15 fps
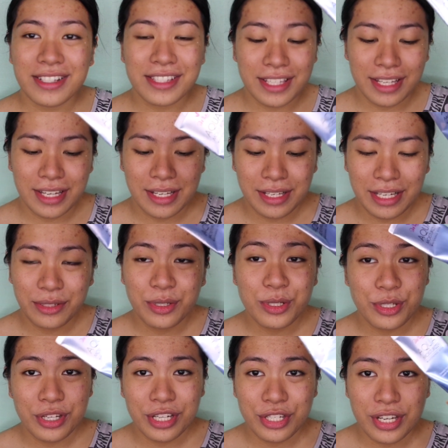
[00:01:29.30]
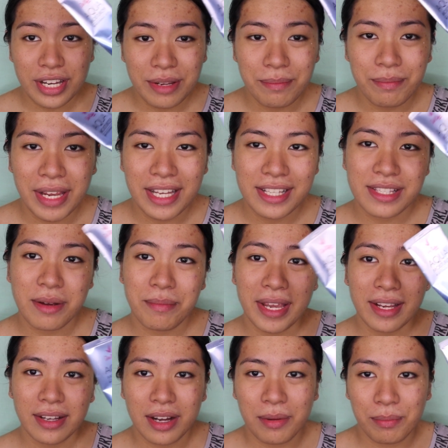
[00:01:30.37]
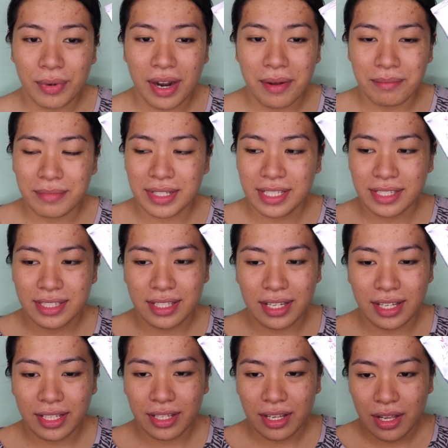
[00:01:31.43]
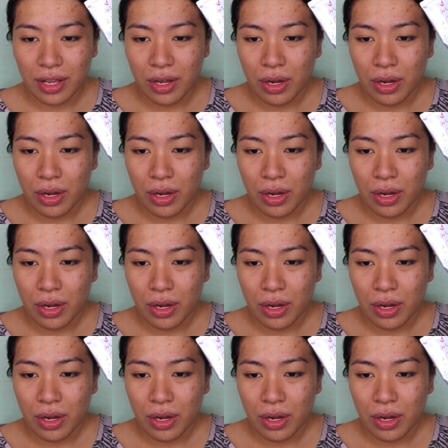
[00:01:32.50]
as in nindo jud ni siya i-base sa makeup promise like